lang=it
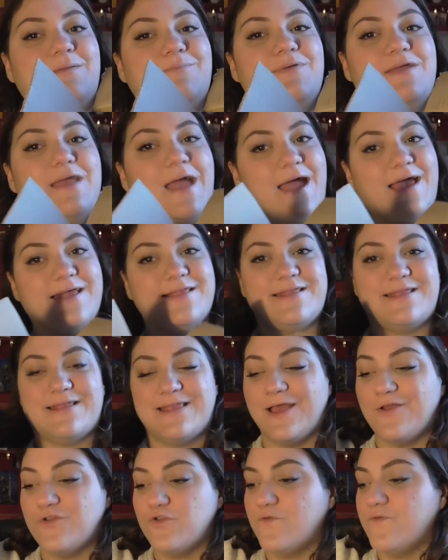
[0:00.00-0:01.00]

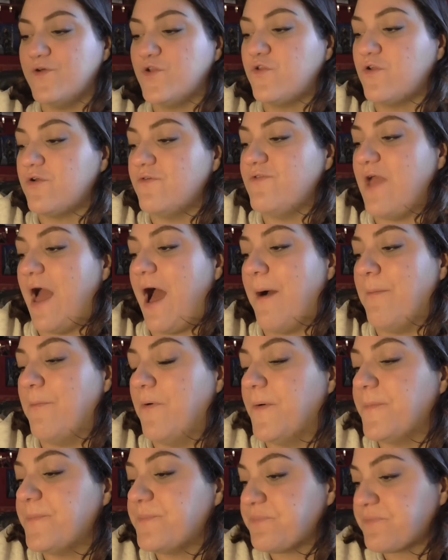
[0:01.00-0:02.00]
IBS dove
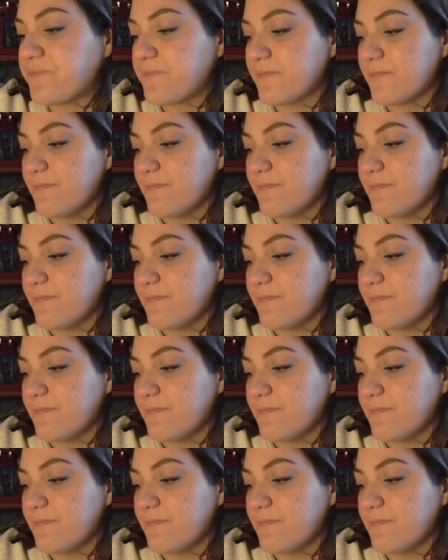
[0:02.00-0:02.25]
troviamo